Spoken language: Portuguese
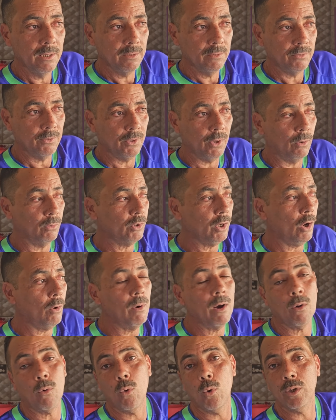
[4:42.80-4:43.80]
Então já é
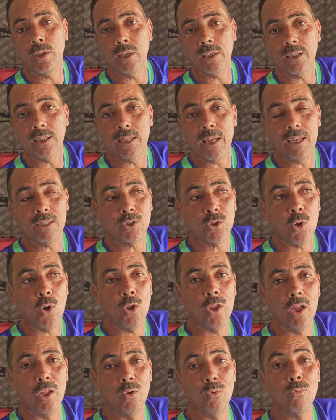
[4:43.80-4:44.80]
uma coisa que está se
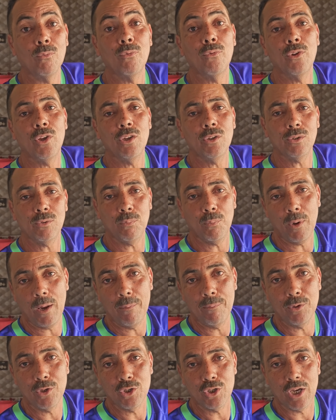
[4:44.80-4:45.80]
tornando um vício para
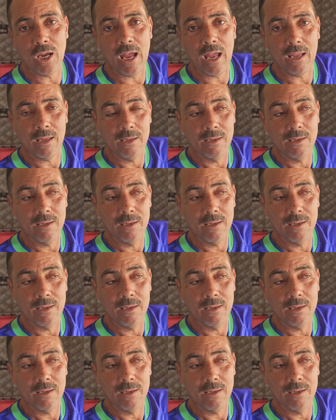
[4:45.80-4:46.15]
mim já.